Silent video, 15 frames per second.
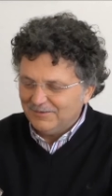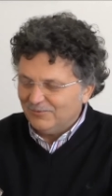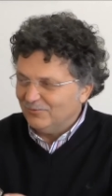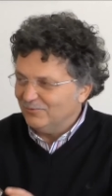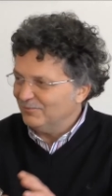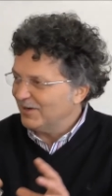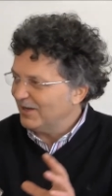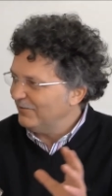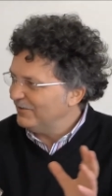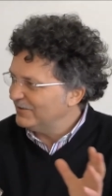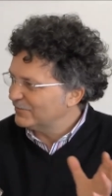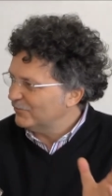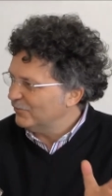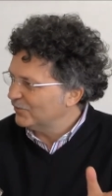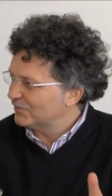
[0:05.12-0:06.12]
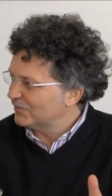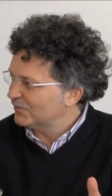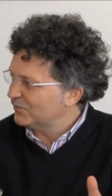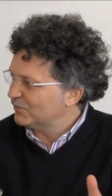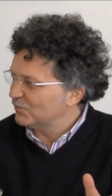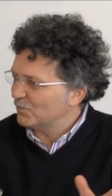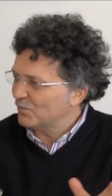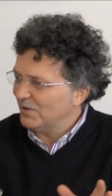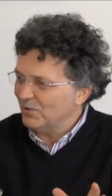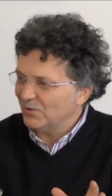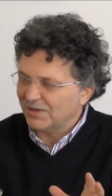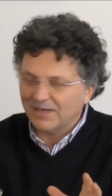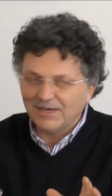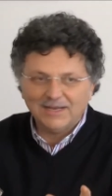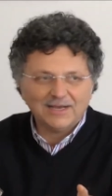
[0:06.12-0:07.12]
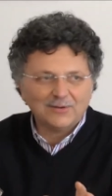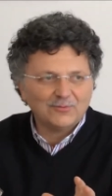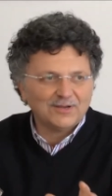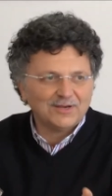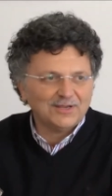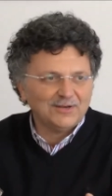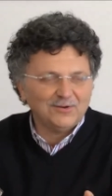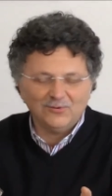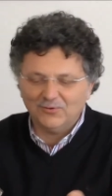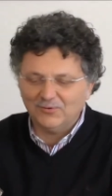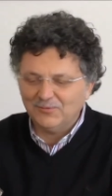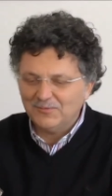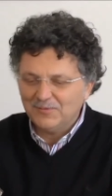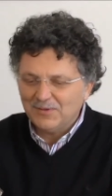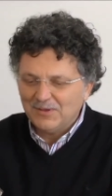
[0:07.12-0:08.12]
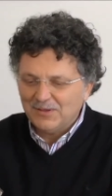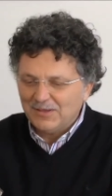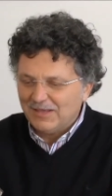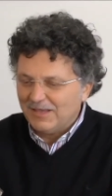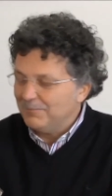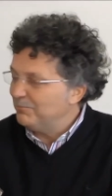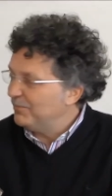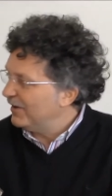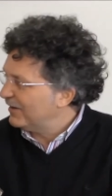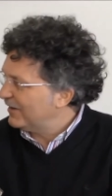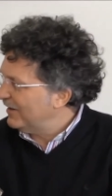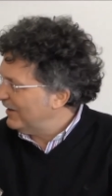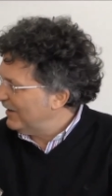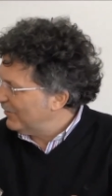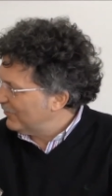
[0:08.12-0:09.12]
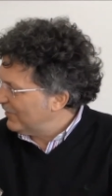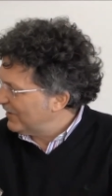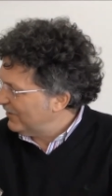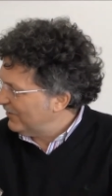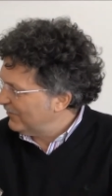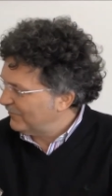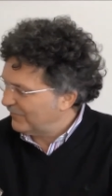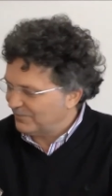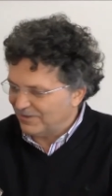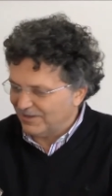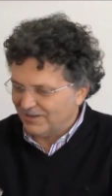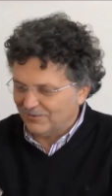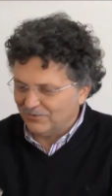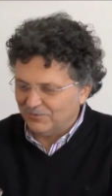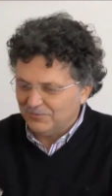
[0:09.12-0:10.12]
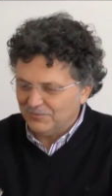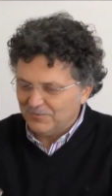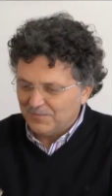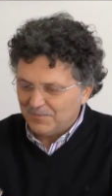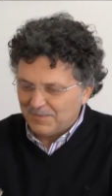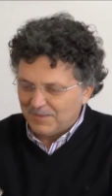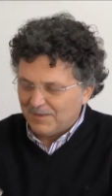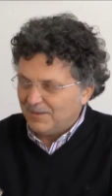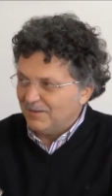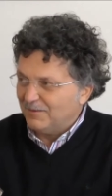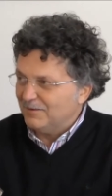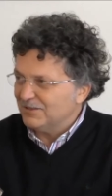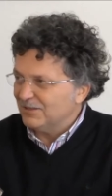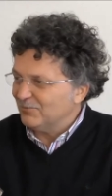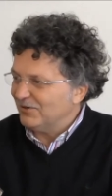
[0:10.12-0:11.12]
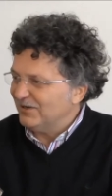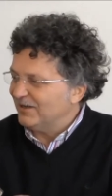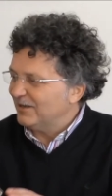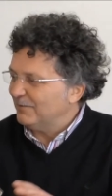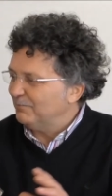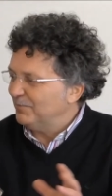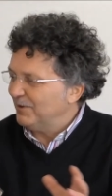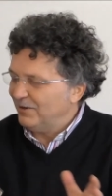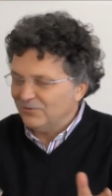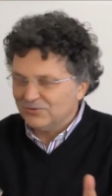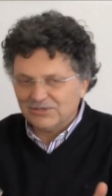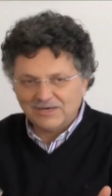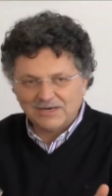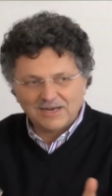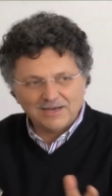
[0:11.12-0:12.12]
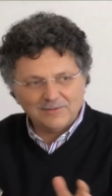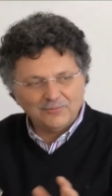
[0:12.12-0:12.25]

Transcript: un breve scurso su quello che è l'acquarello e perché l'acquarello a Fabriano, diciamo il cappello generale.